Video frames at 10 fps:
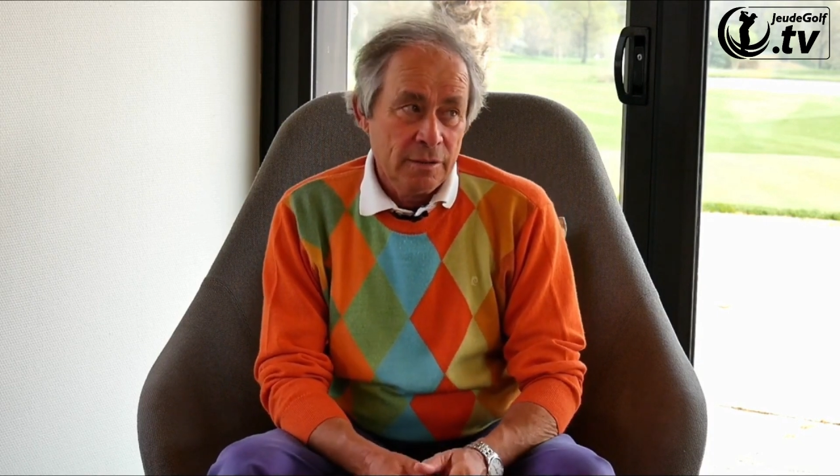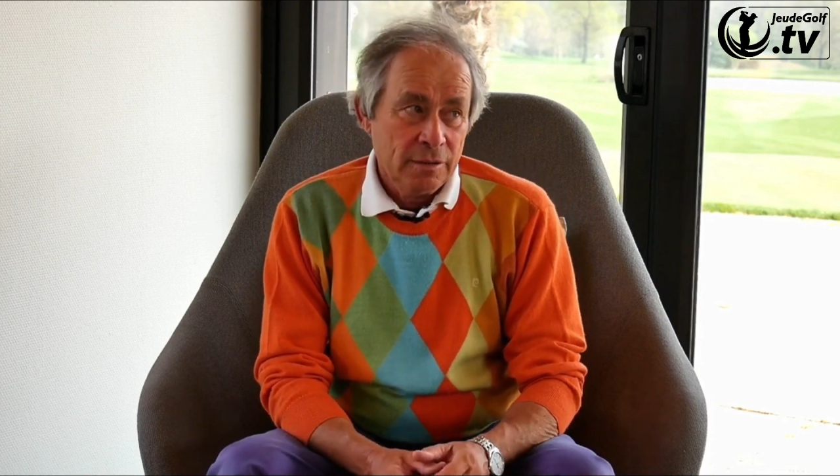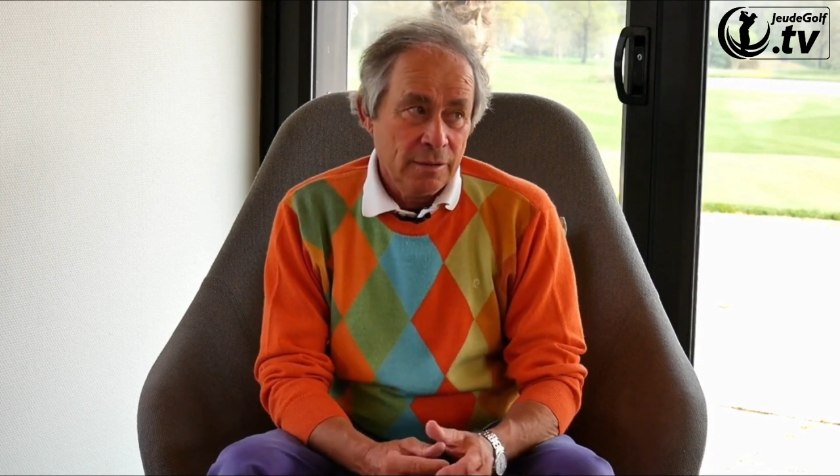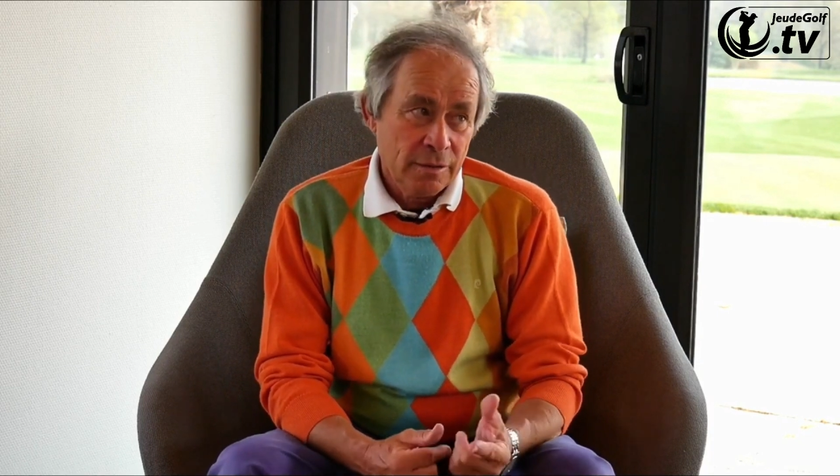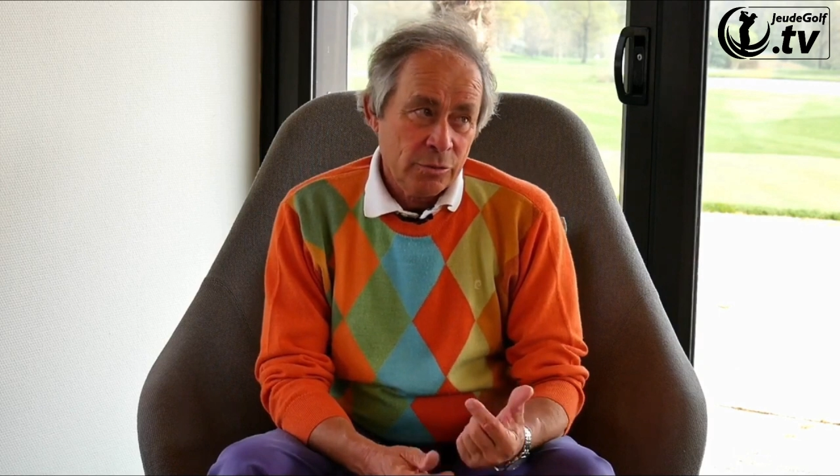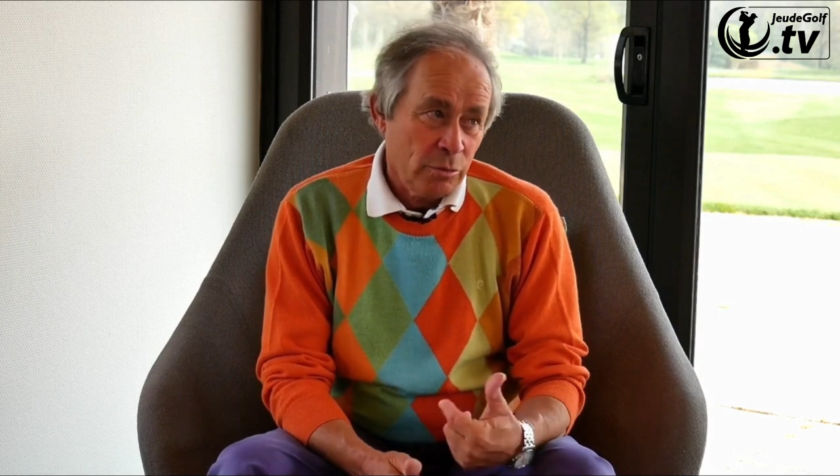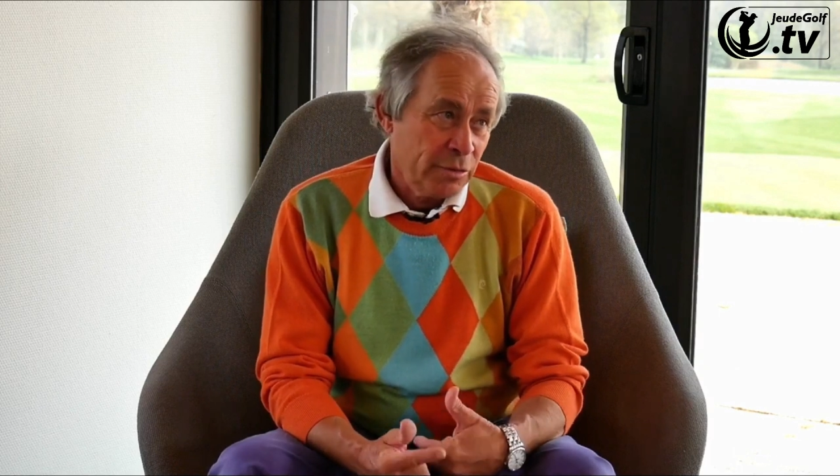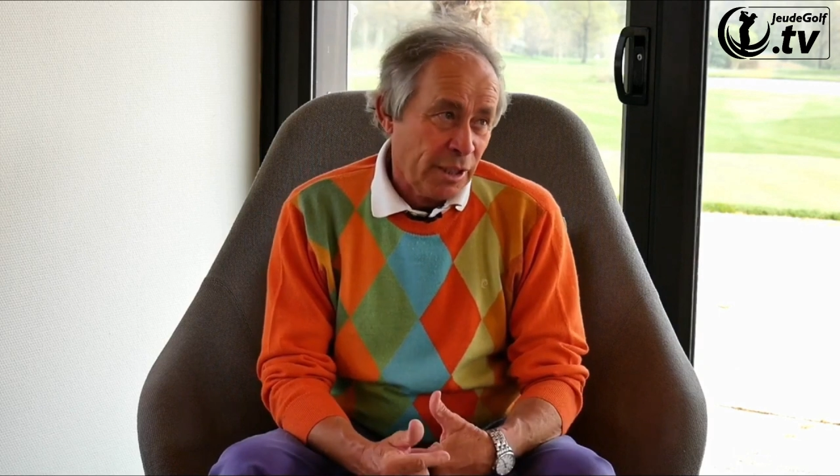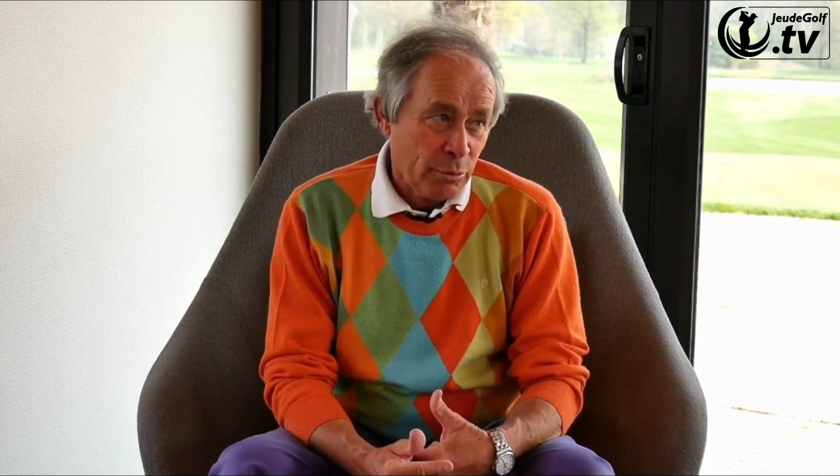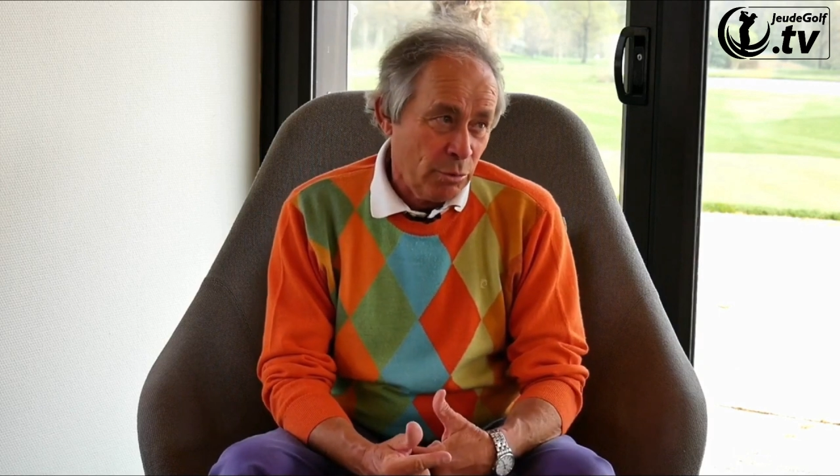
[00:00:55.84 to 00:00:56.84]
euh, sur le
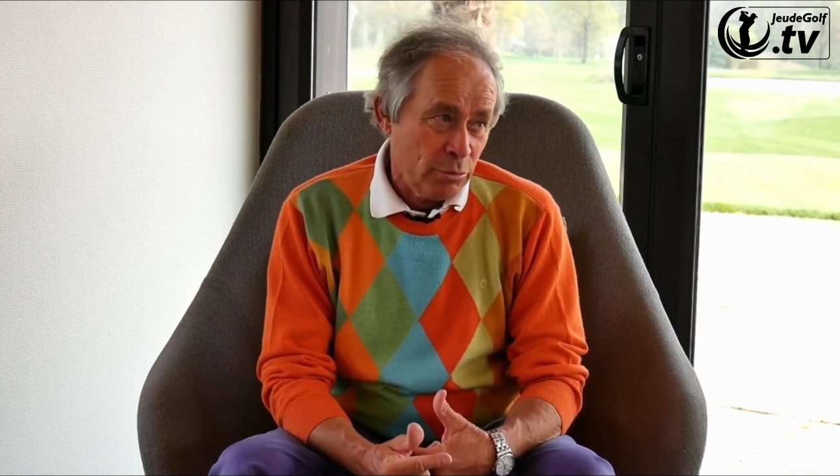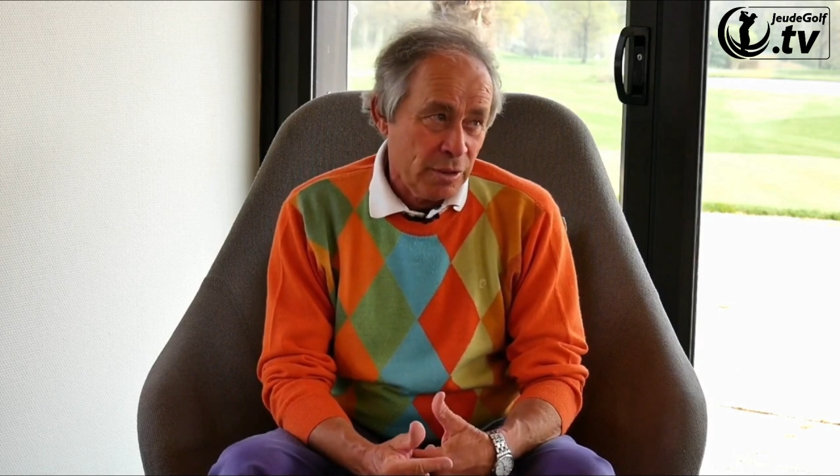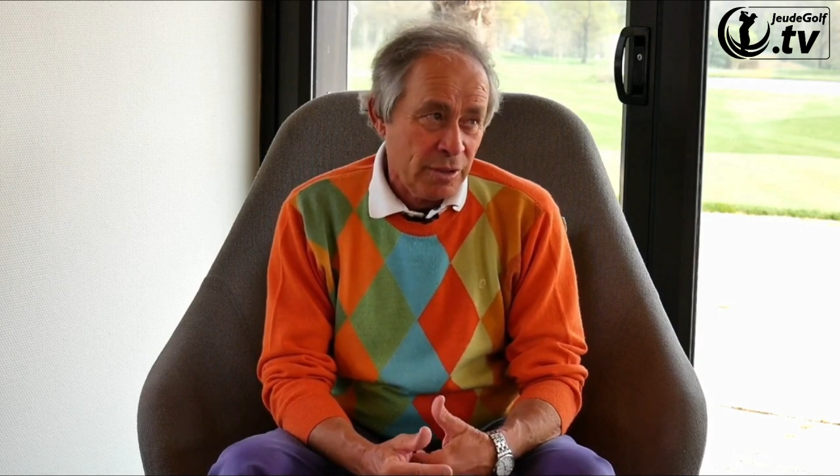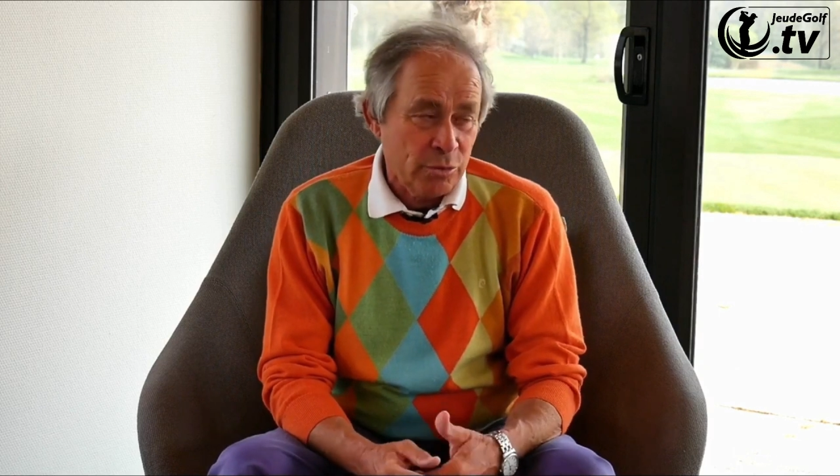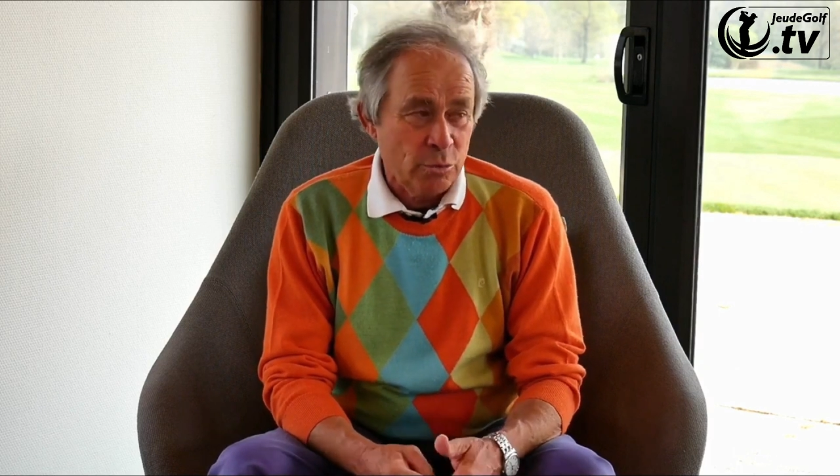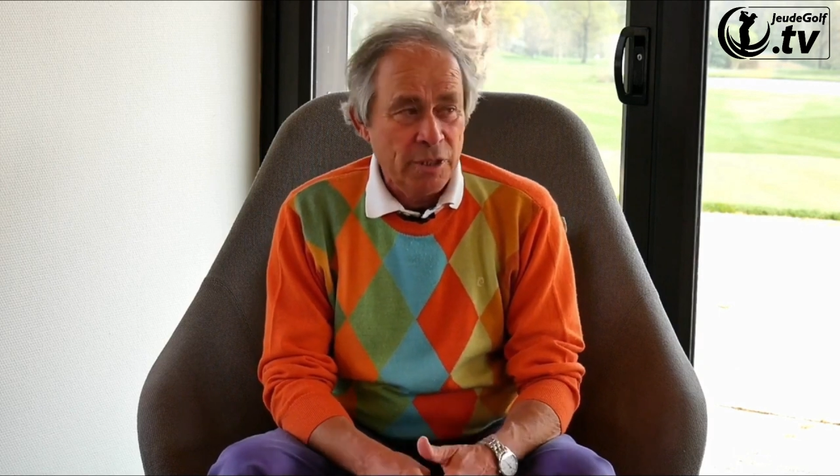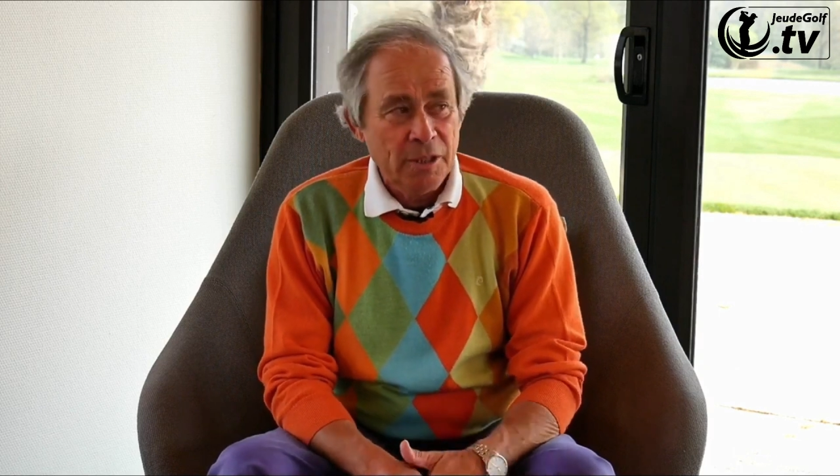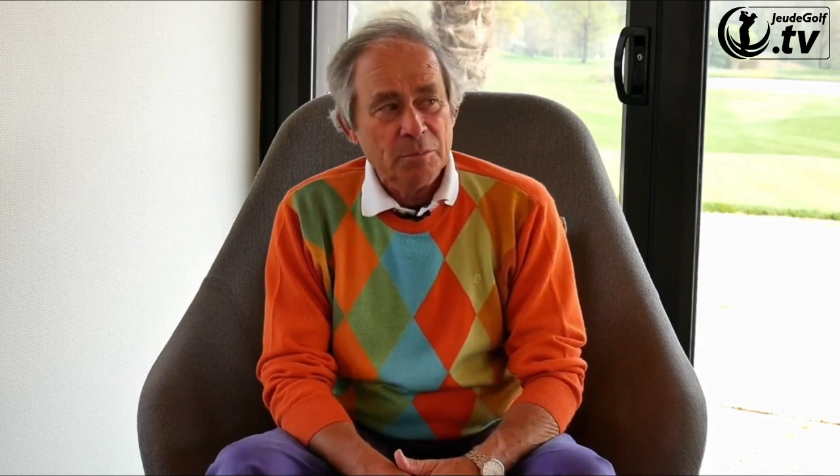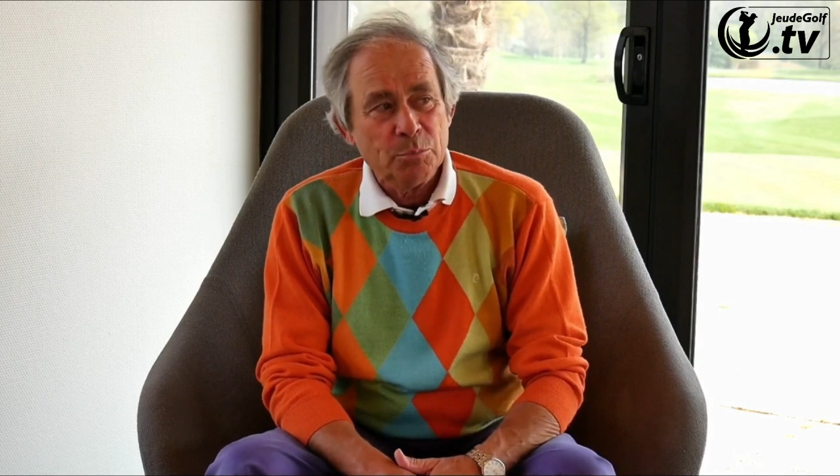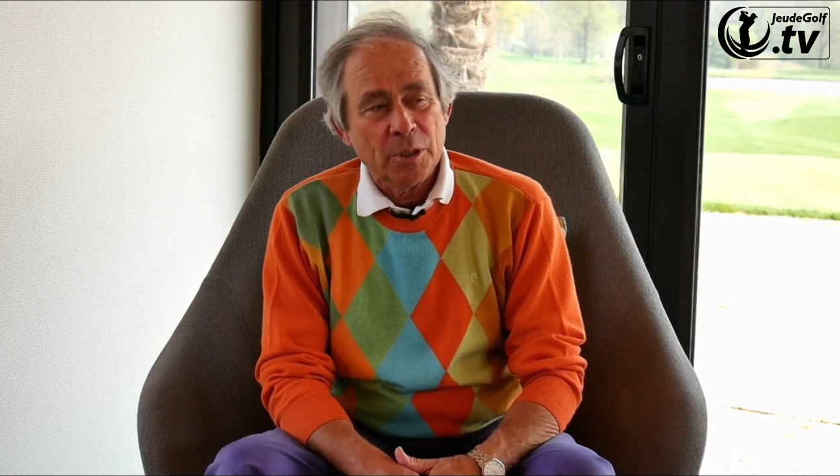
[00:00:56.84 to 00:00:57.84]
circuit aux États-Unis
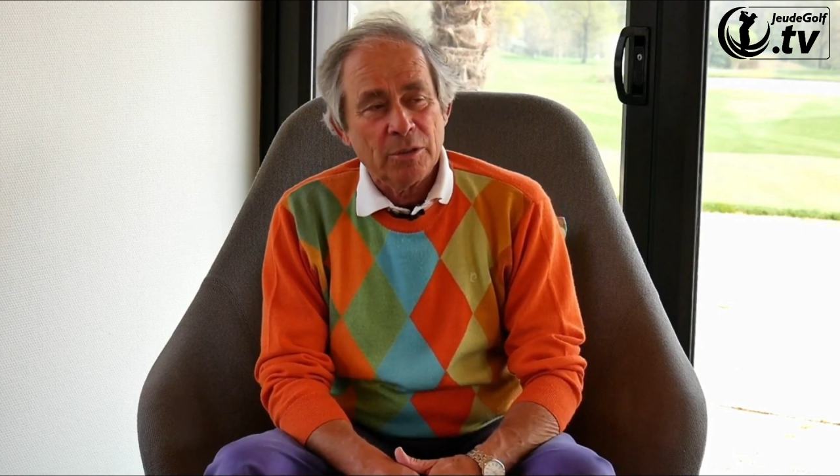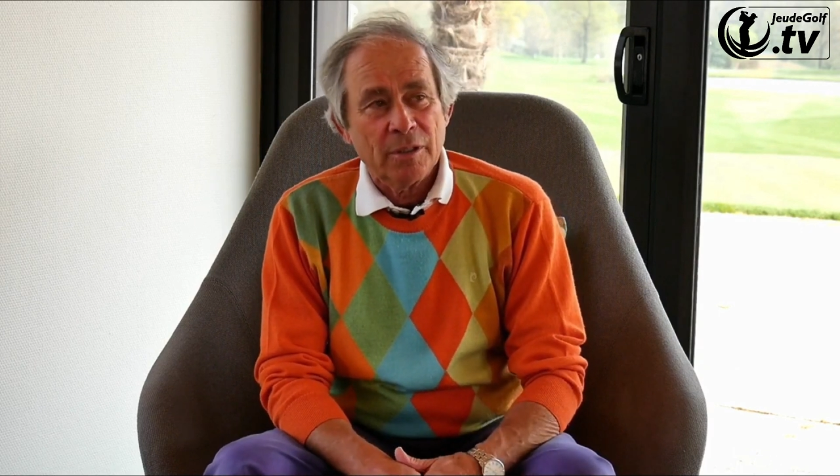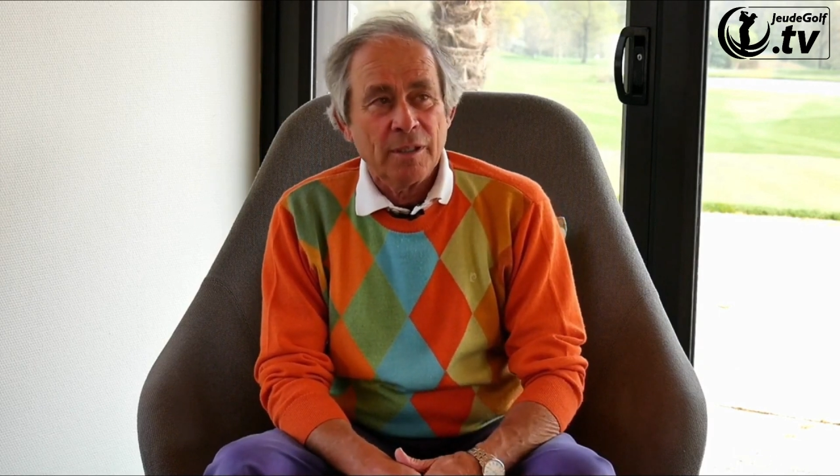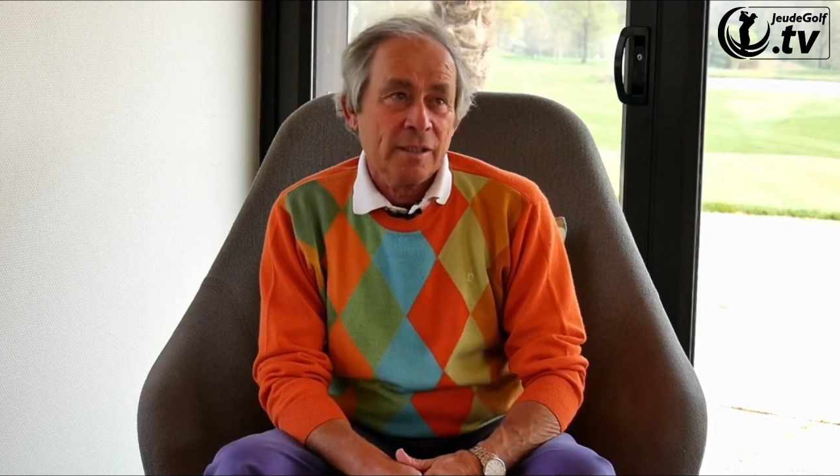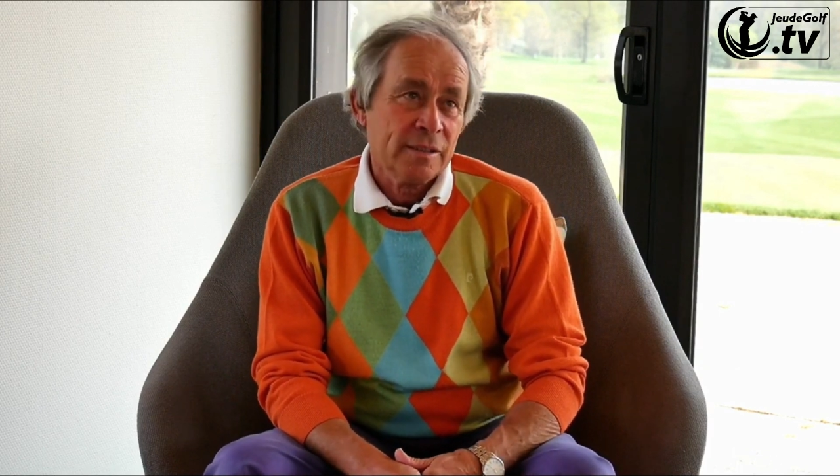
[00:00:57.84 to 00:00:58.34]
pendant la,